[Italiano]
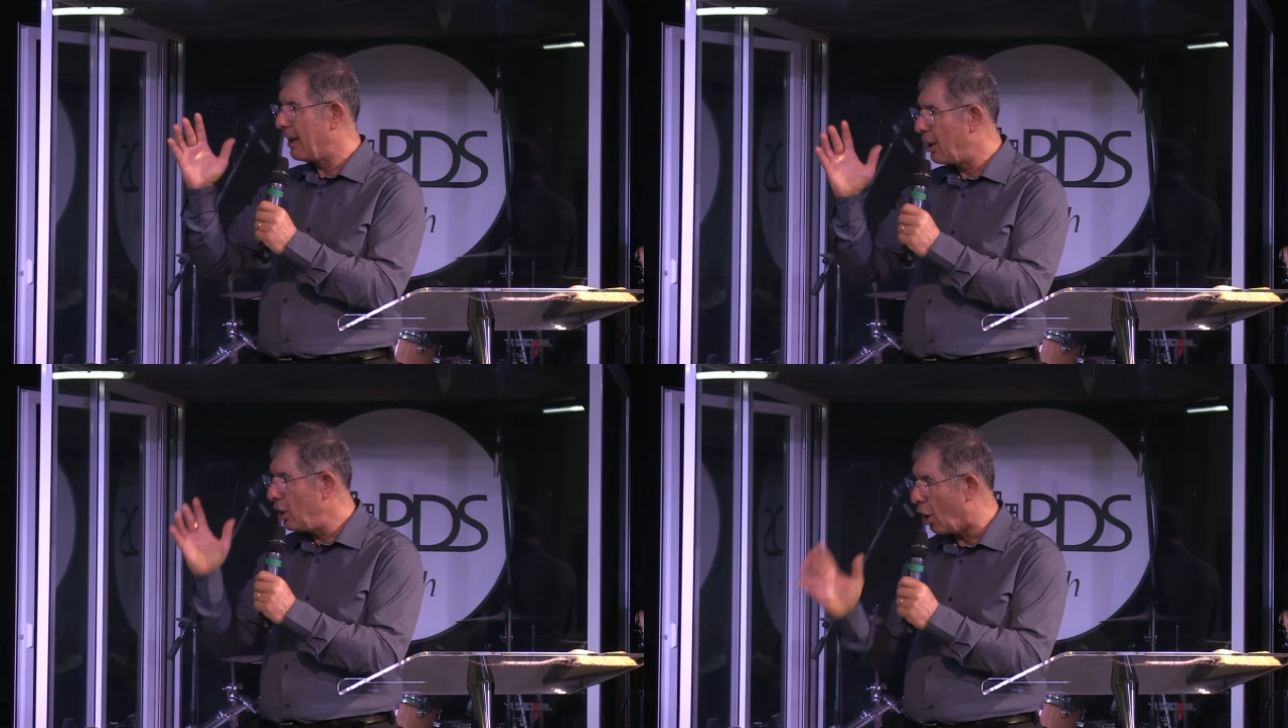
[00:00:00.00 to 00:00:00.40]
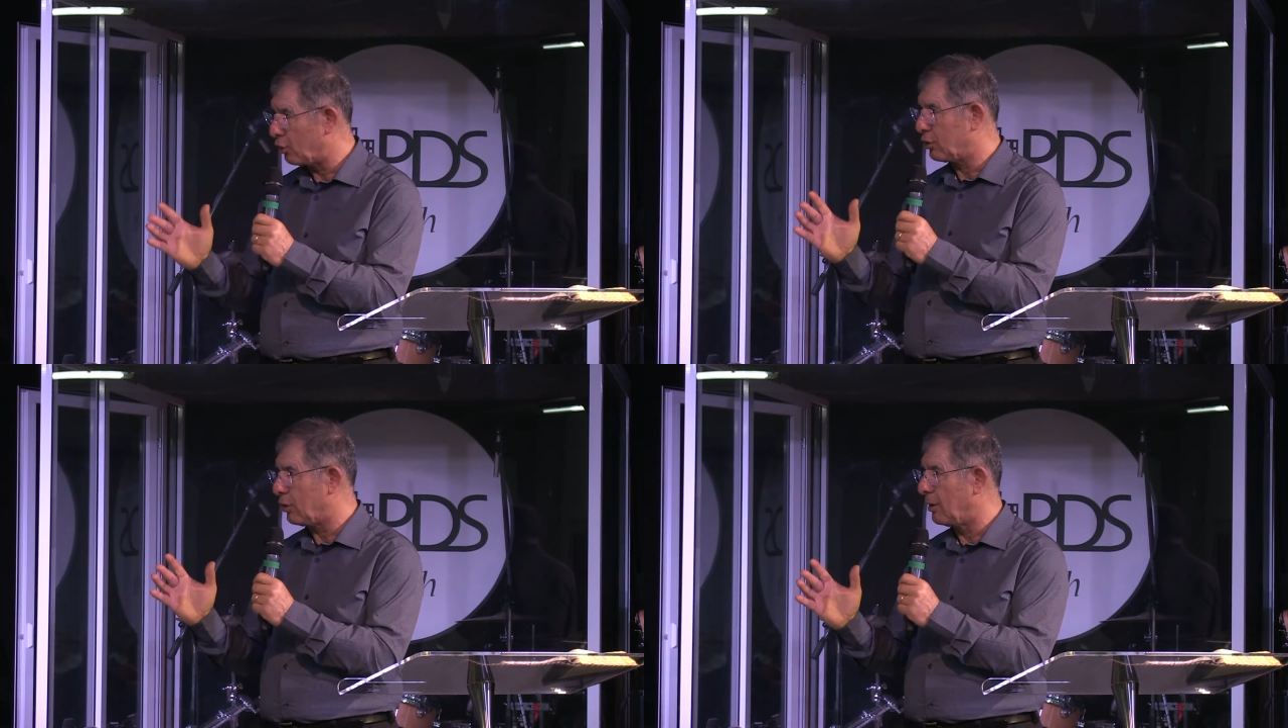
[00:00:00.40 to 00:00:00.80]

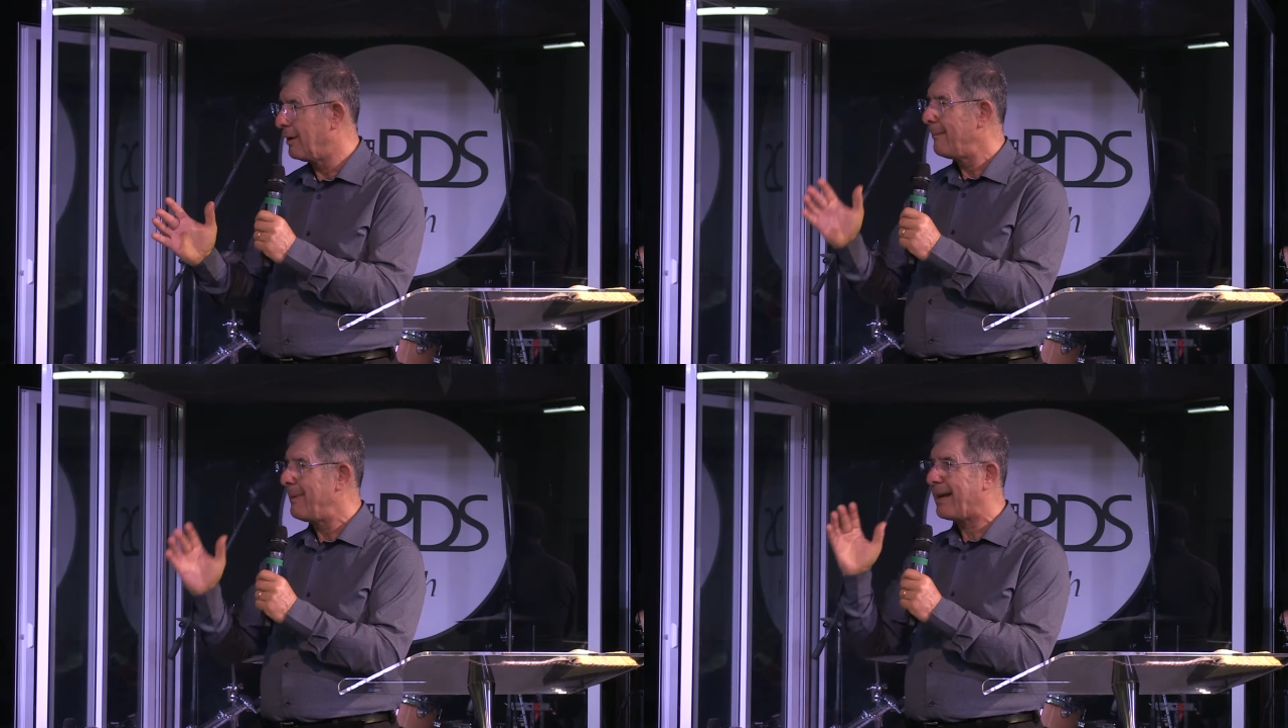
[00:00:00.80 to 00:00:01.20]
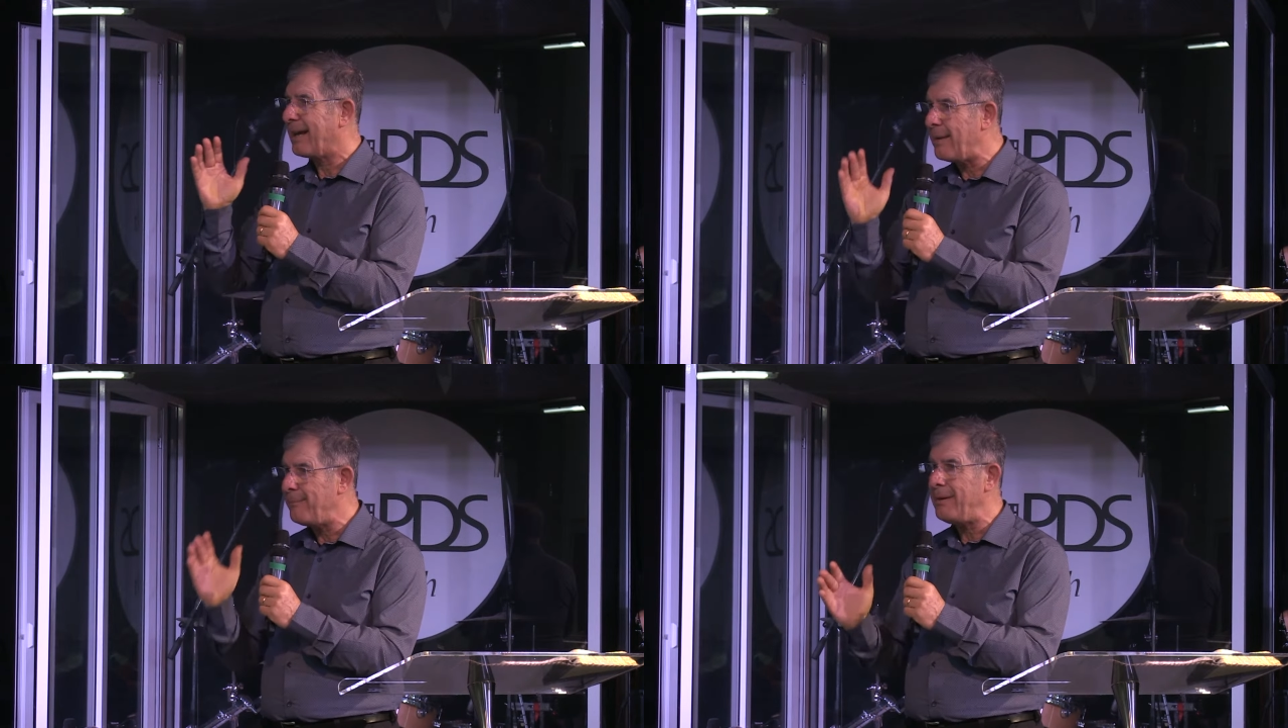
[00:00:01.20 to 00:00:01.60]
lotto, perché
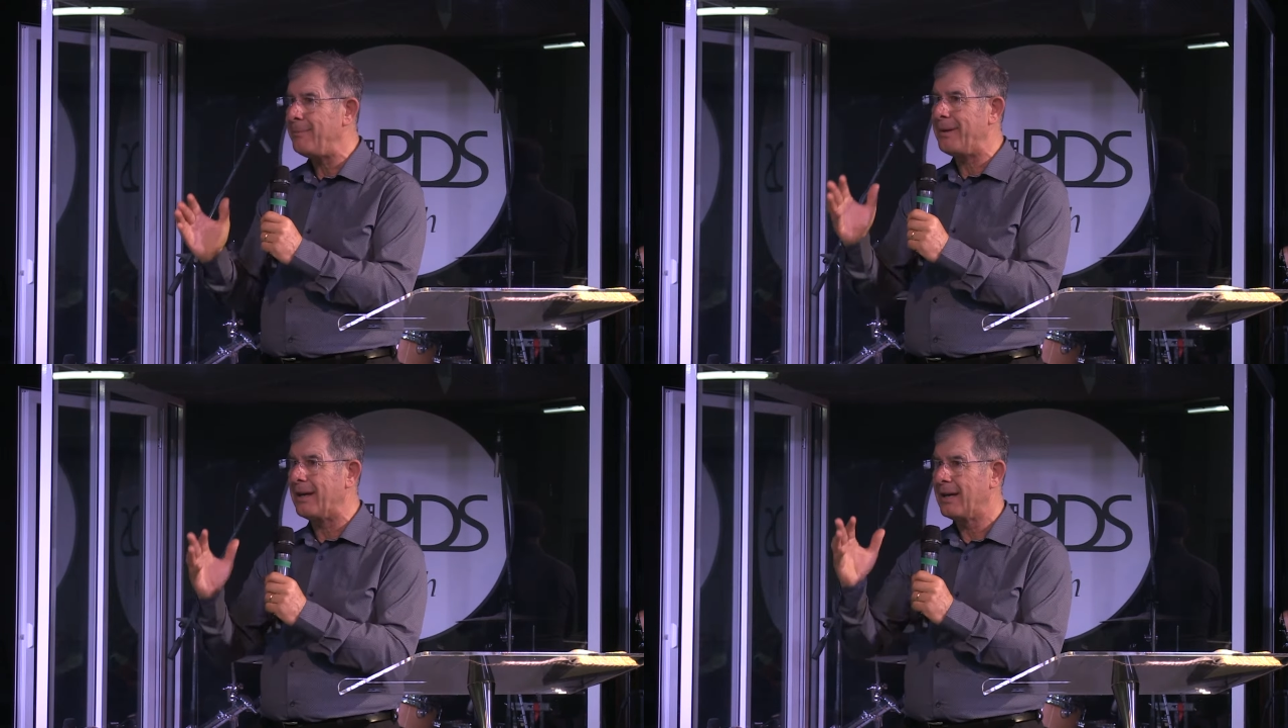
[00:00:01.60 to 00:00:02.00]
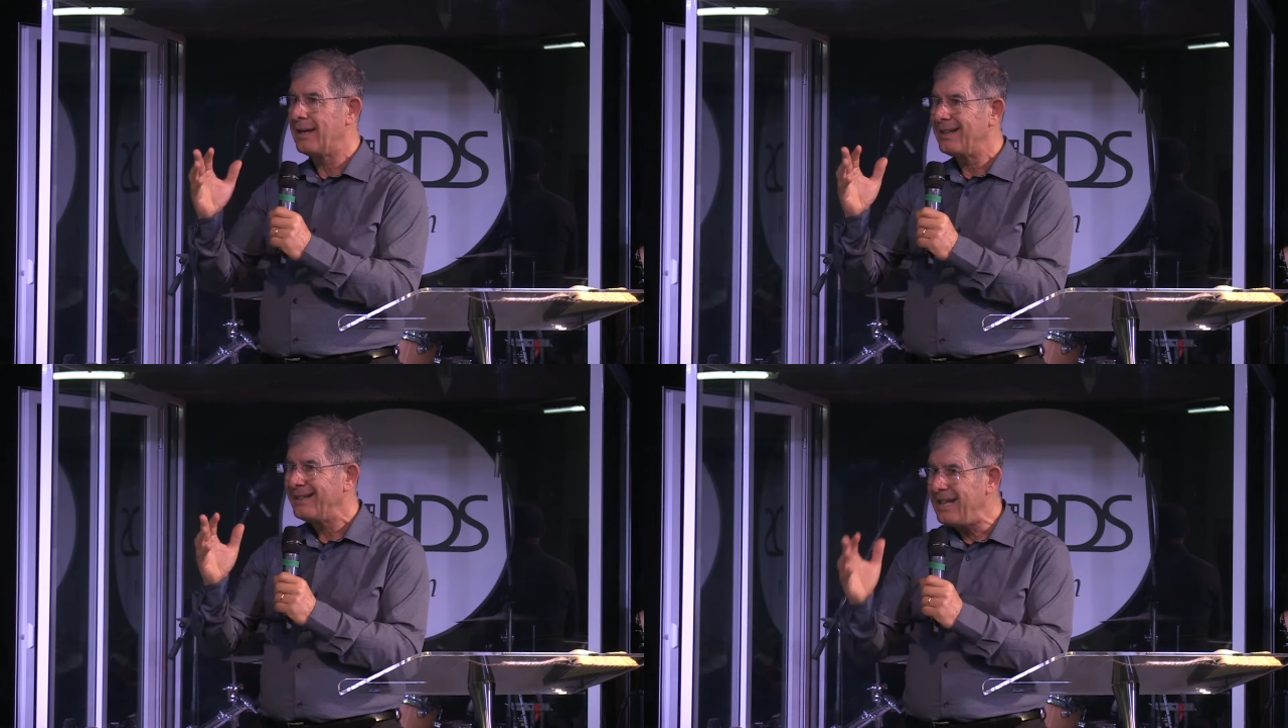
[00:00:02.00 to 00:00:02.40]
la Bibbia
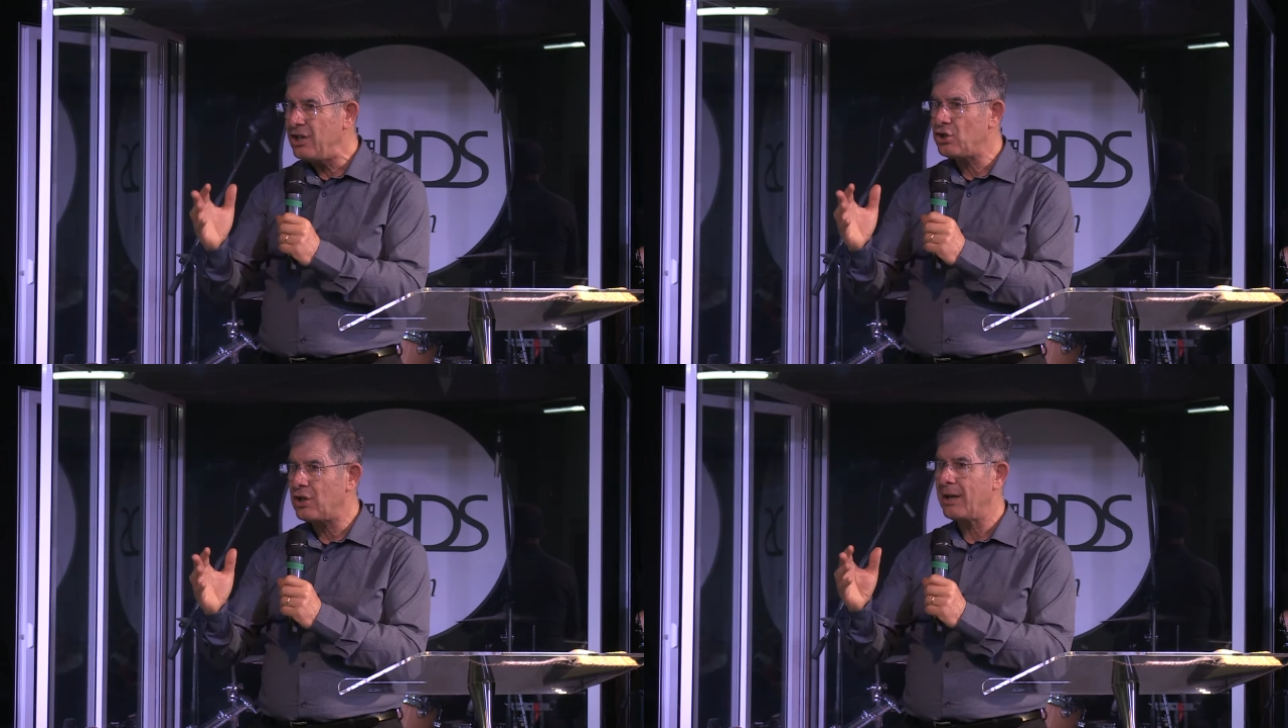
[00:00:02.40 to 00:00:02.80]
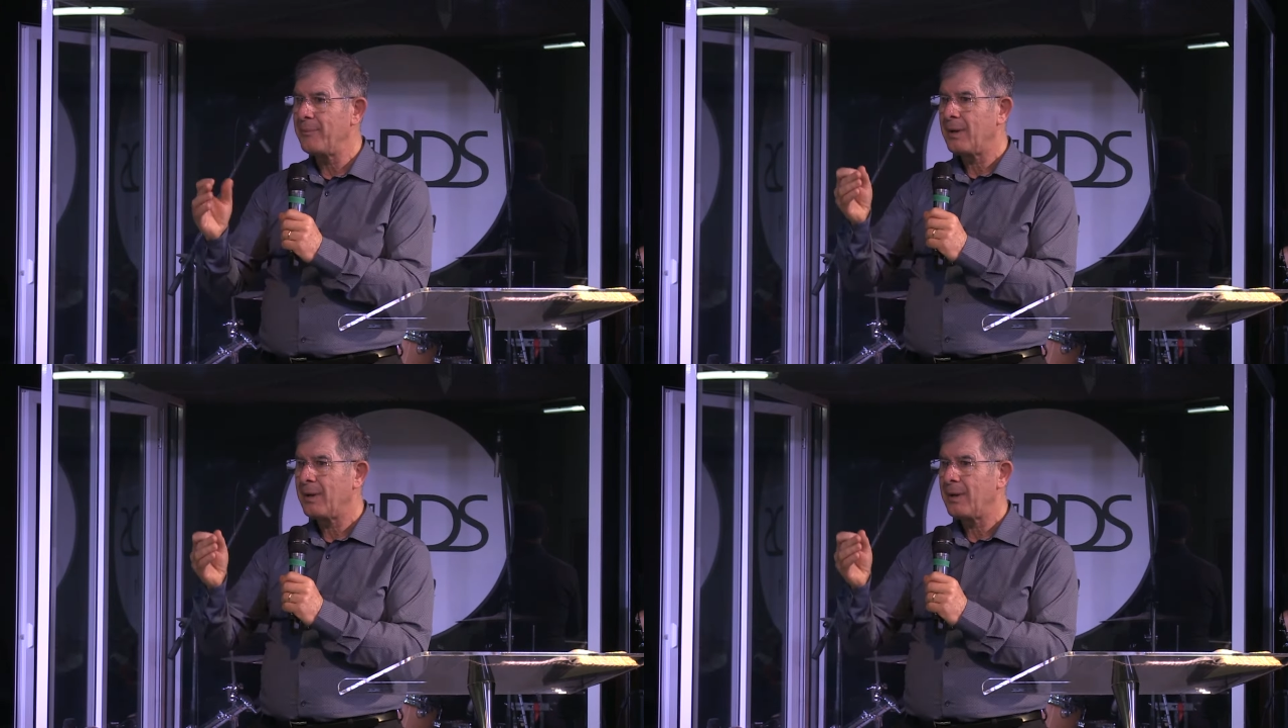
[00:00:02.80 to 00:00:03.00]
dice